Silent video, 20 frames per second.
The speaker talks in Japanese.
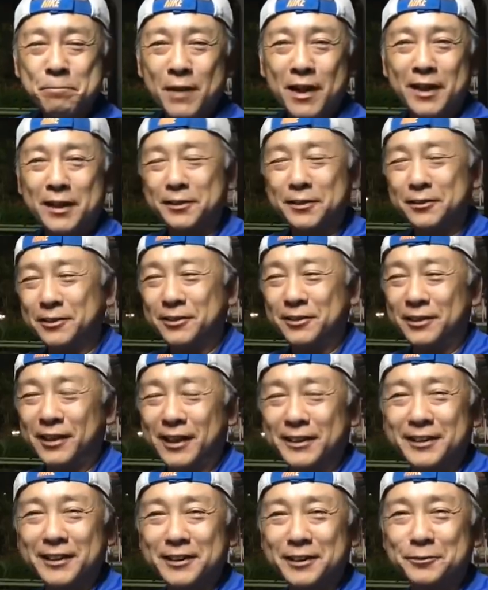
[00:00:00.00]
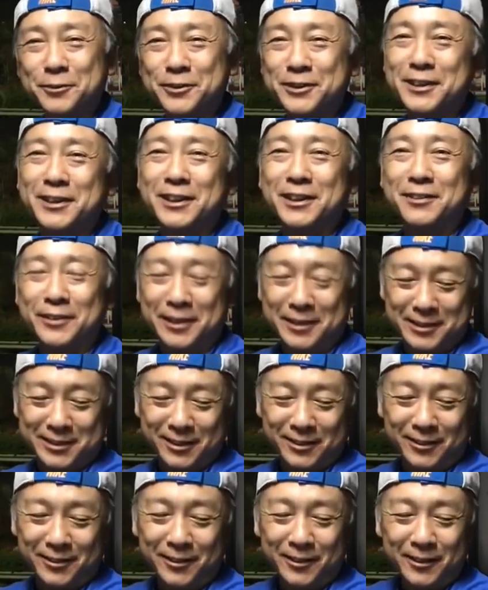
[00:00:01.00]
あの、当たっても売っちゃダメです
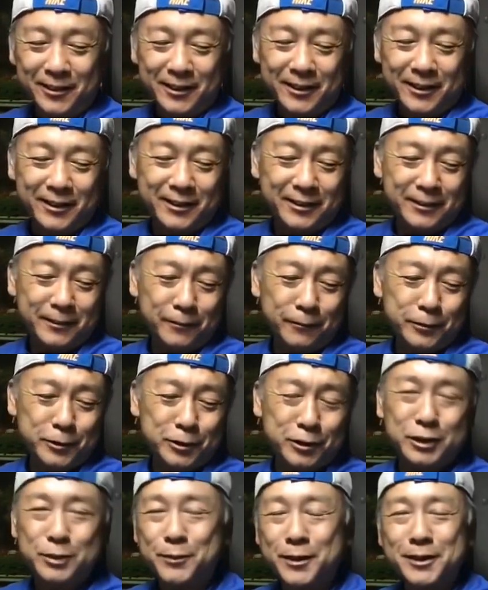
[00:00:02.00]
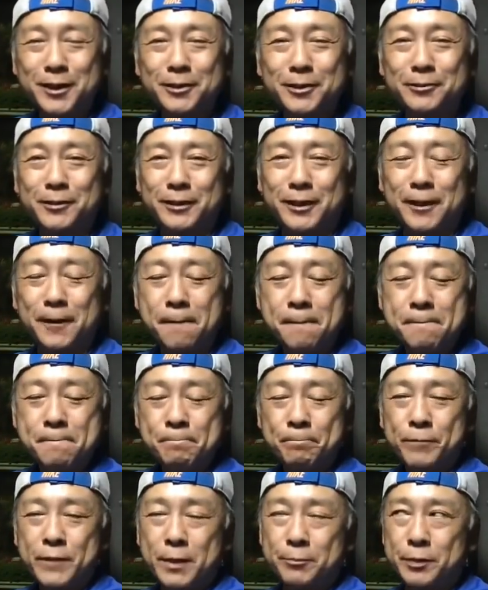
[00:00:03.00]
よ。えー、おすすめなのはね、
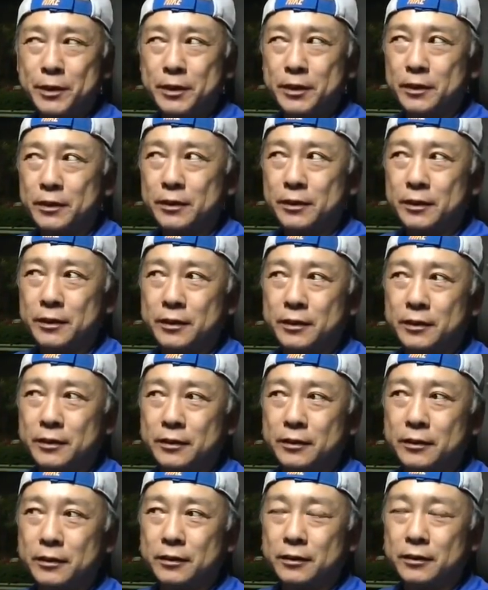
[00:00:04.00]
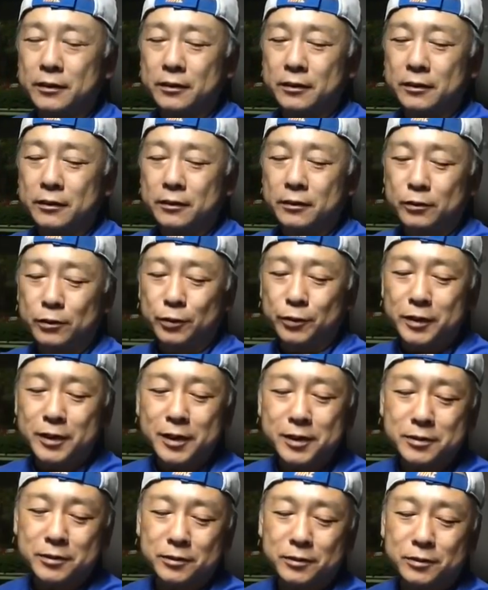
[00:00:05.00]
やっぱり、えー、とり
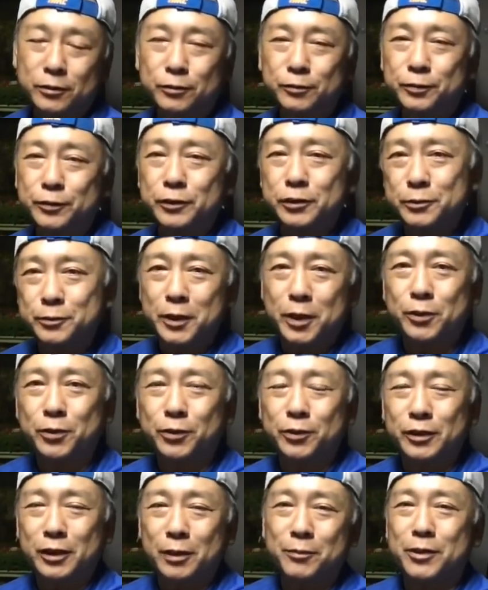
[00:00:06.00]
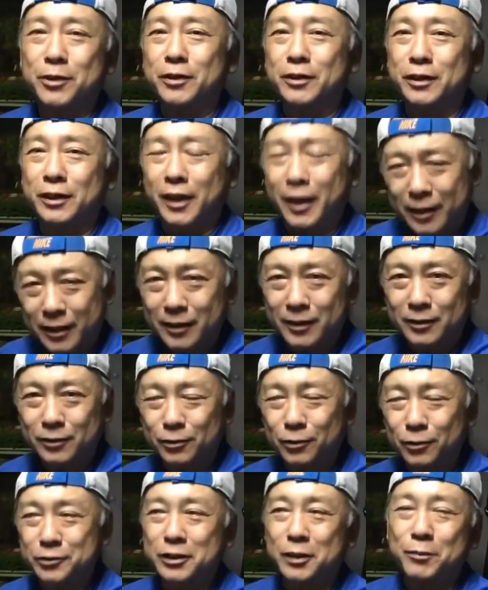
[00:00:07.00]
あえずそのフィルムで撮ってみたい、
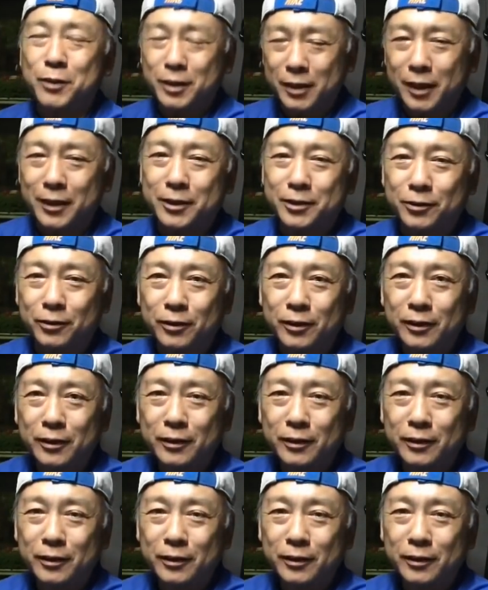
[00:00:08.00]
撮ってみたい人。